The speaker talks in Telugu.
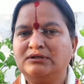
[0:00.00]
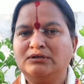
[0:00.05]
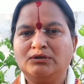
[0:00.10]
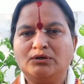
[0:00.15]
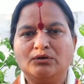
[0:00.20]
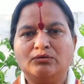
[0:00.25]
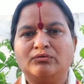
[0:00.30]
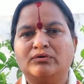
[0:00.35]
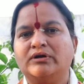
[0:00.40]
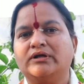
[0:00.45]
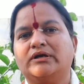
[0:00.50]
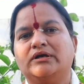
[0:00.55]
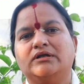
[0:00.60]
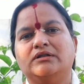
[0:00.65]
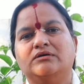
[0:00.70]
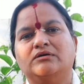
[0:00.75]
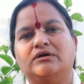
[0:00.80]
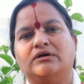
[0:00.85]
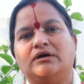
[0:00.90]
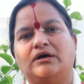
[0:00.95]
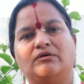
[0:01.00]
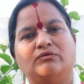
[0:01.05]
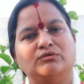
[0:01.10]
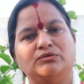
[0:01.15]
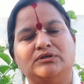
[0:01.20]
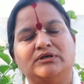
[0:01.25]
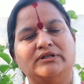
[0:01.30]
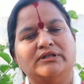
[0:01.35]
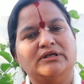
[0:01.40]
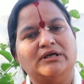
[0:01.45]
ఇంట్లో వాళ్ళకి ఏదో
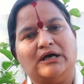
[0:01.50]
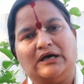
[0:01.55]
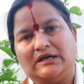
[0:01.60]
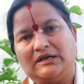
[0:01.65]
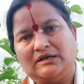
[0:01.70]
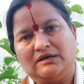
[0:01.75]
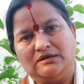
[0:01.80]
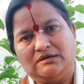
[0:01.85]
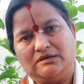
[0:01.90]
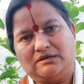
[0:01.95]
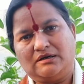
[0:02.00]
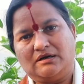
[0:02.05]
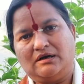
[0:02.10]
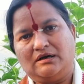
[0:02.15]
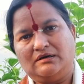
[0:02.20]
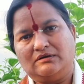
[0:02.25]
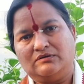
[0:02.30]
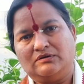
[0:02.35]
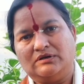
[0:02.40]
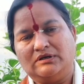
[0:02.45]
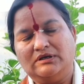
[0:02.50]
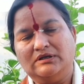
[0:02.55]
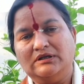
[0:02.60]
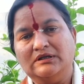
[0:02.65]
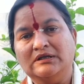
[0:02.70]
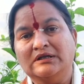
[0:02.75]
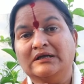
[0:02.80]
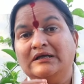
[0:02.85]
అవుతుంది అన్నట్టు కాకుండా